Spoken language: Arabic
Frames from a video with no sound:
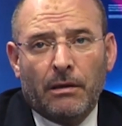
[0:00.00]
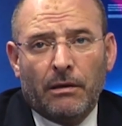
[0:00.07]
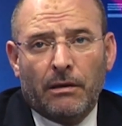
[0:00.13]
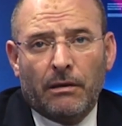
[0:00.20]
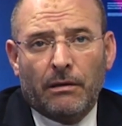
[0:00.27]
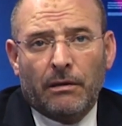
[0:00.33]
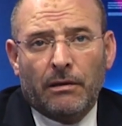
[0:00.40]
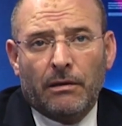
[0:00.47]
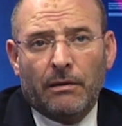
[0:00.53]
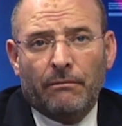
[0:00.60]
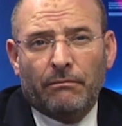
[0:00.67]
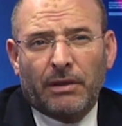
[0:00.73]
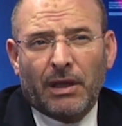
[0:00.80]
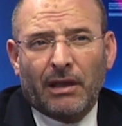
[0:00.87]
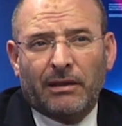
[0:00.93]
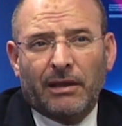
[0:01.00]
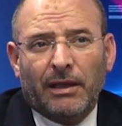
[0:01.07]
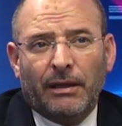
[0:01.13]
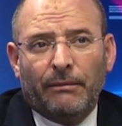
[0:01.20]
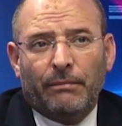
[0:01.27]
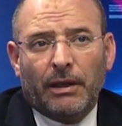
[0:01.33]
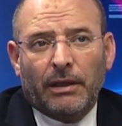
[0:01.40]
آه، لم
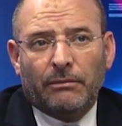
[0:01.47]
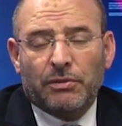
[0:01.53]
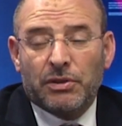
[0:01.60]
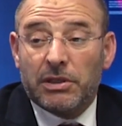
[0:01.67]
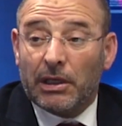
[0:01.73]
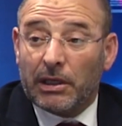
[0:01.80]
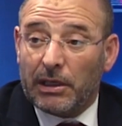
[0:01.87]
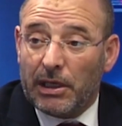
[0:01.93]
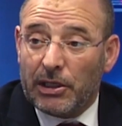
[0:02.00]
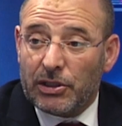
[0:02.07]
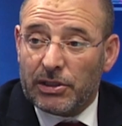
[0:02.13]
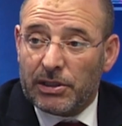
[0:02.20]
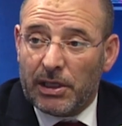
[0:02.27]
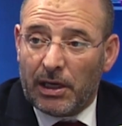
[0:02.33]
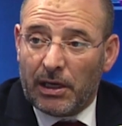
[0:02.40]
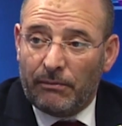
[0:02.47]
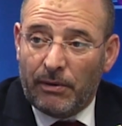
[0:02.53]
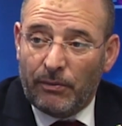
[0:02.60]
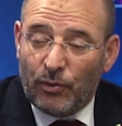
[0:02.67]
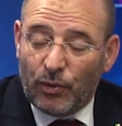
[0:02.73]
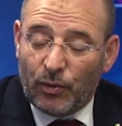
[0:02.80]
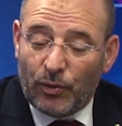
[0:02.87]
تقتنع بعد باستقلال الجزائر رغم
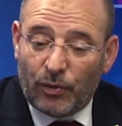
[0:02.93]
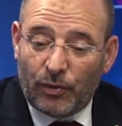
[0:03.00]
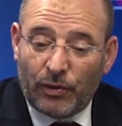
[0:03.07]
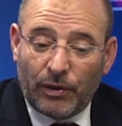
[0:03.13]
مرور